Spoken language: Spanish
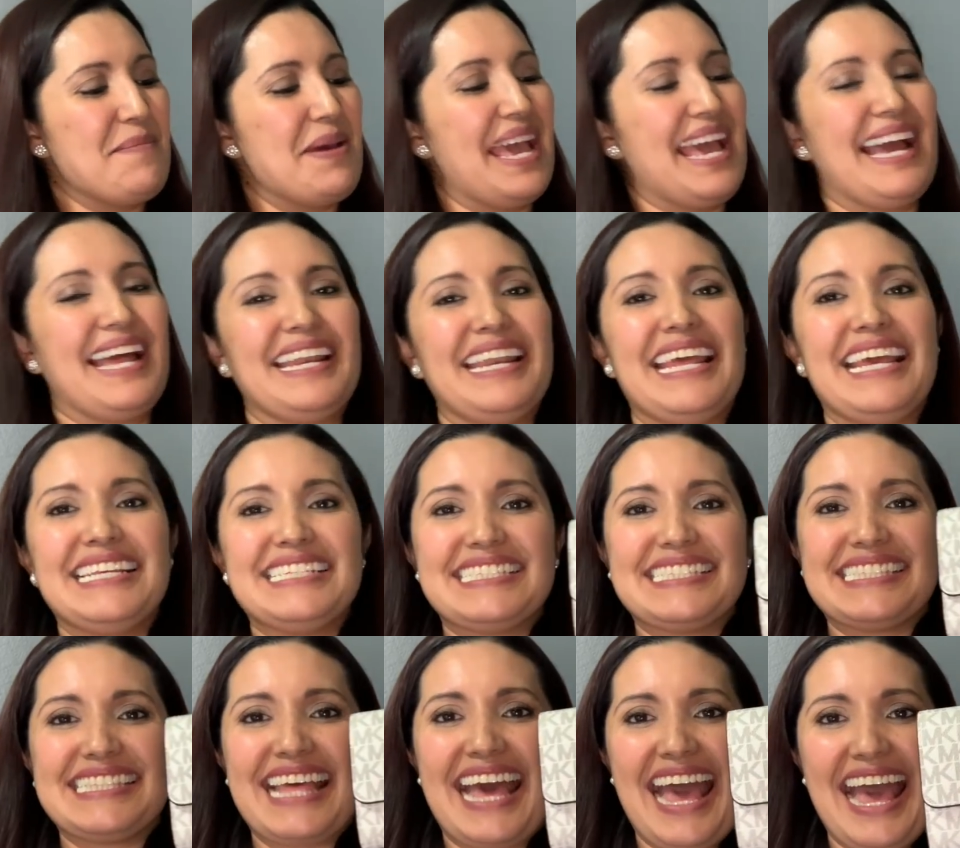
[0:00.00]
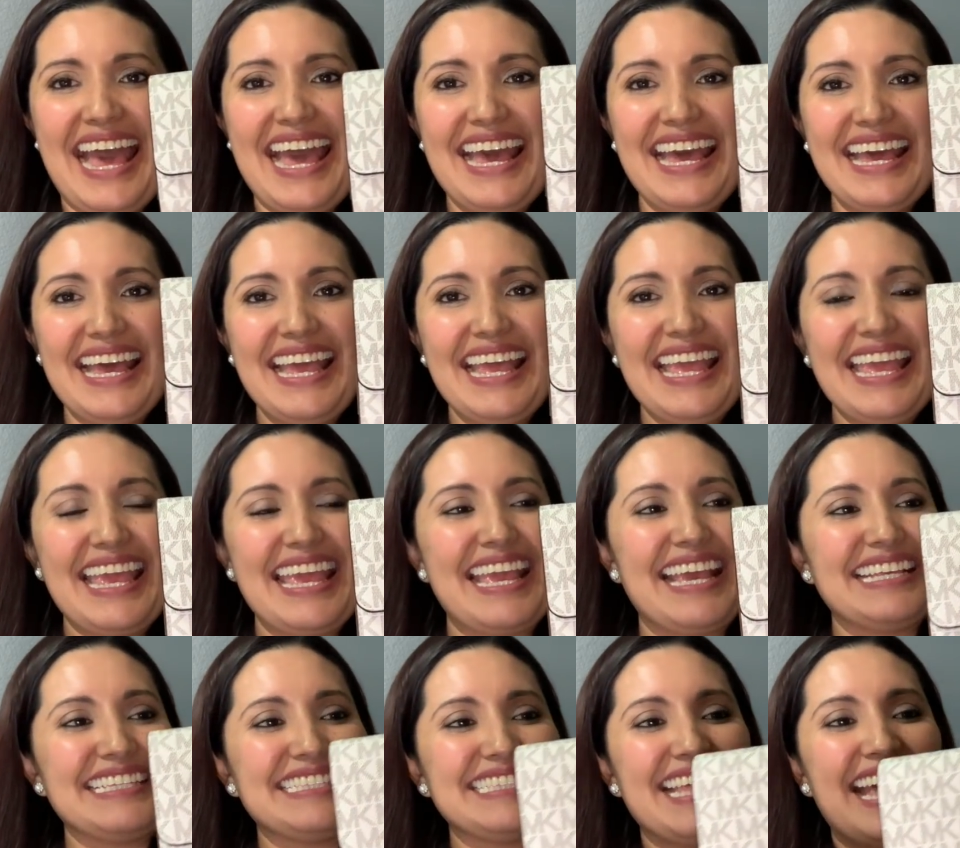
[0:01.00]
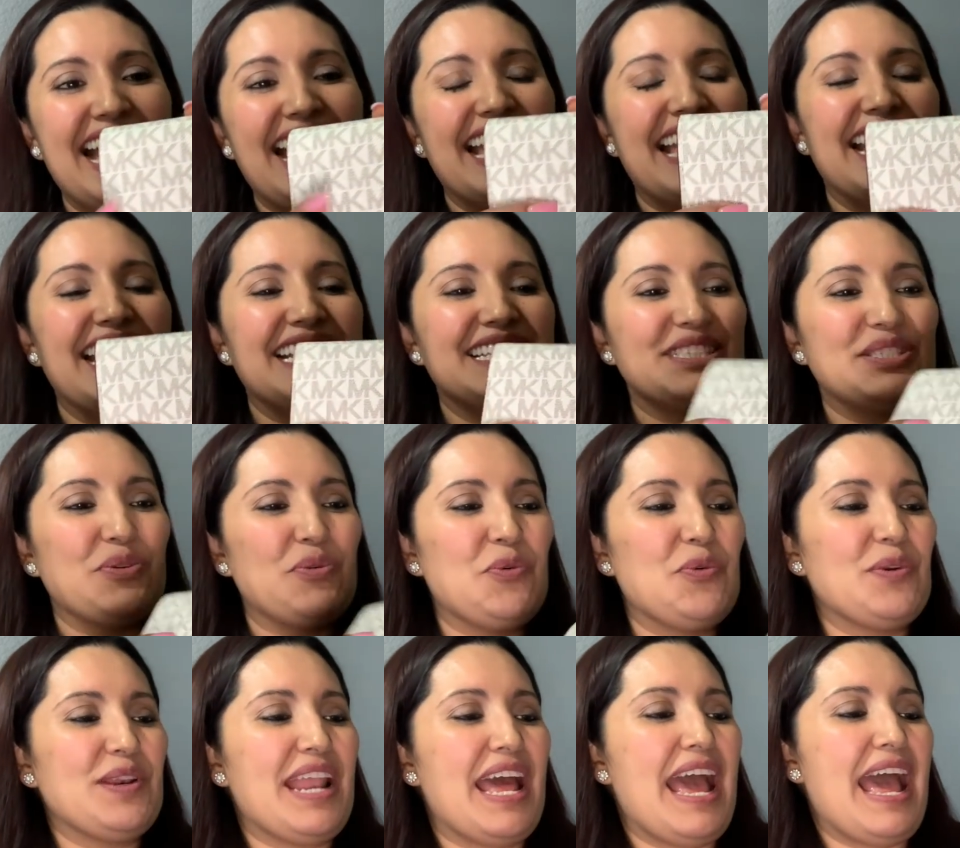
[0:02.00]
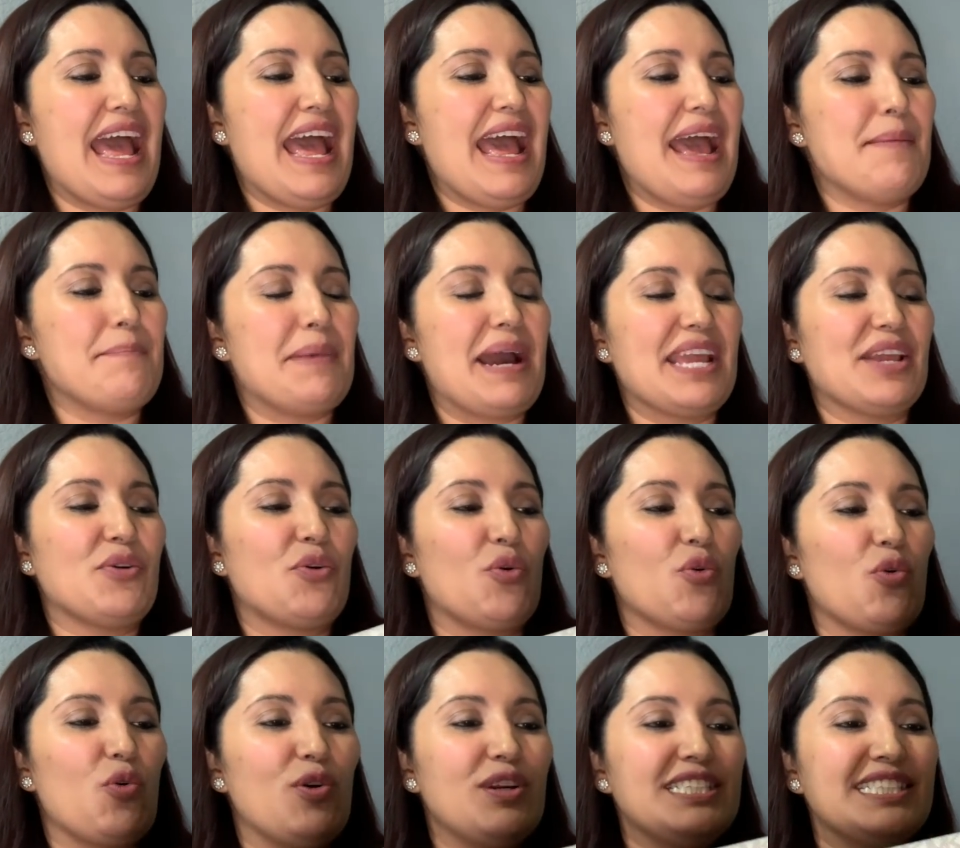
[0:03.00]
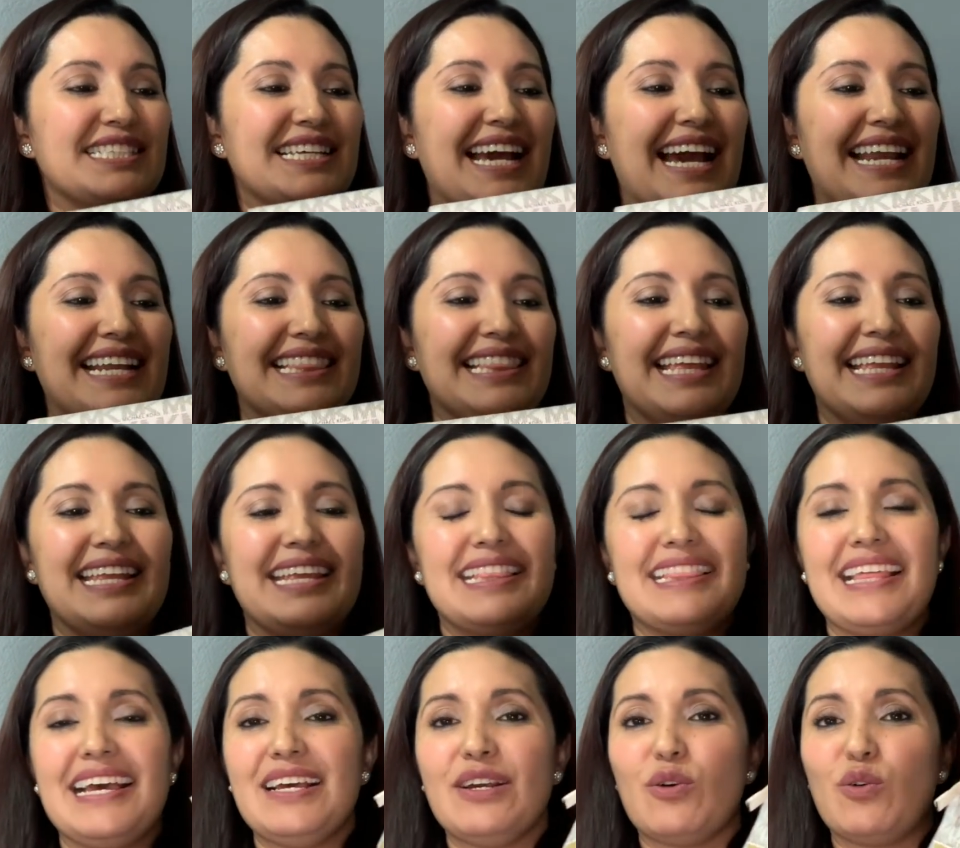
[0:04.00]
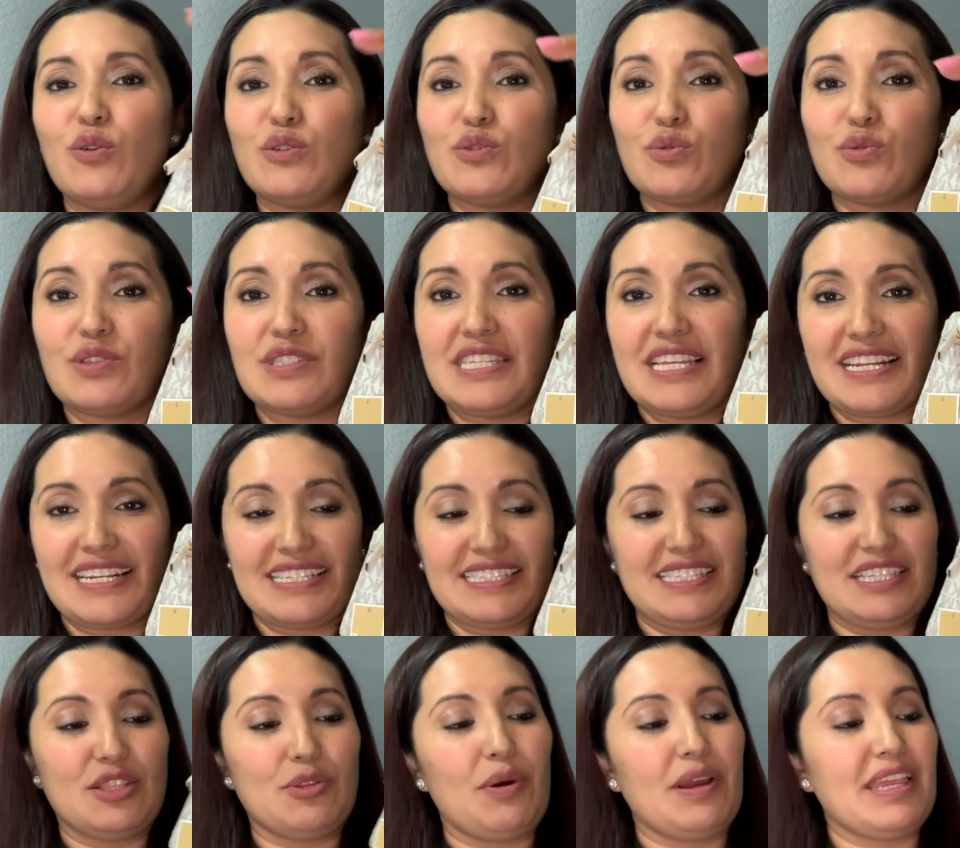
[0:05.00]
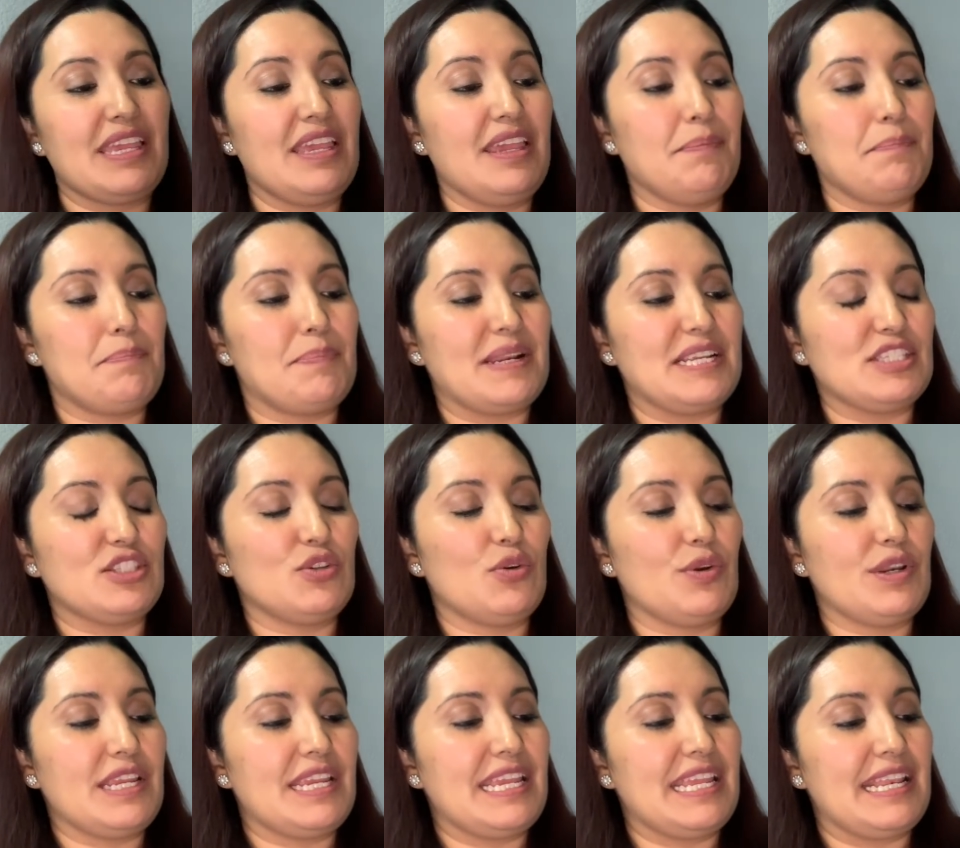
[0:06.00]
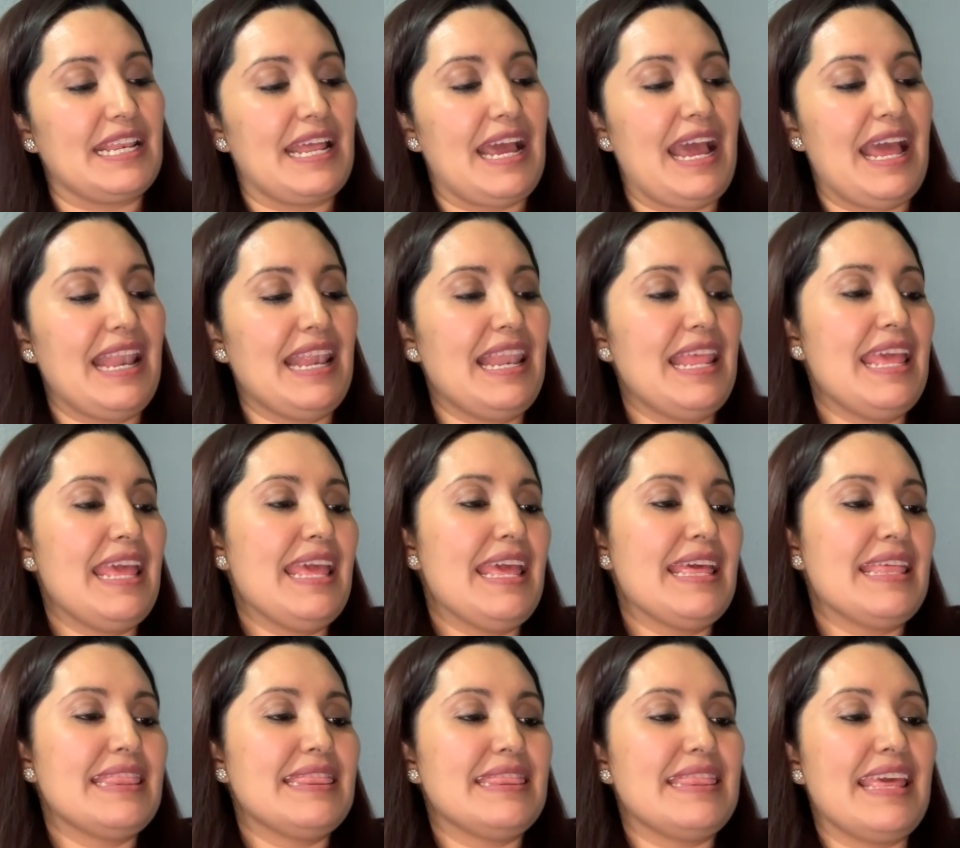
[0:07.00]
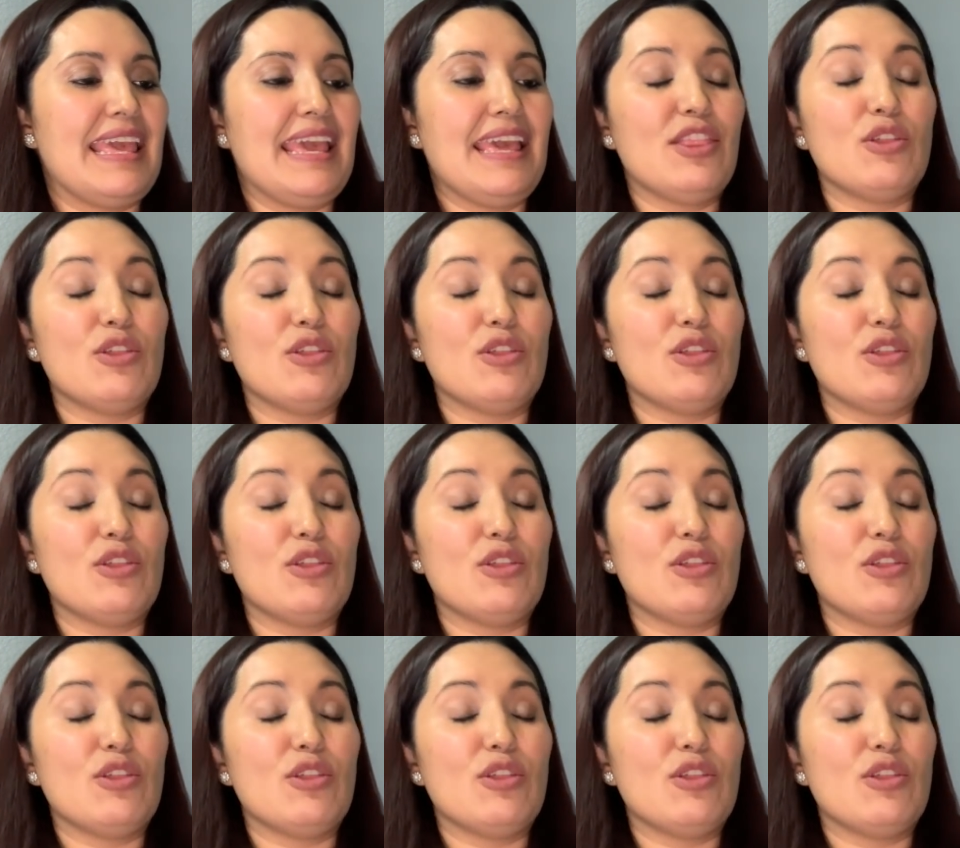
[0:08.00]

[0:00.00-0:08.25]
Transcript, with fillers: Vean, esta, esta es una Michael Kors carterita con su cierrecito aquí. Precio original de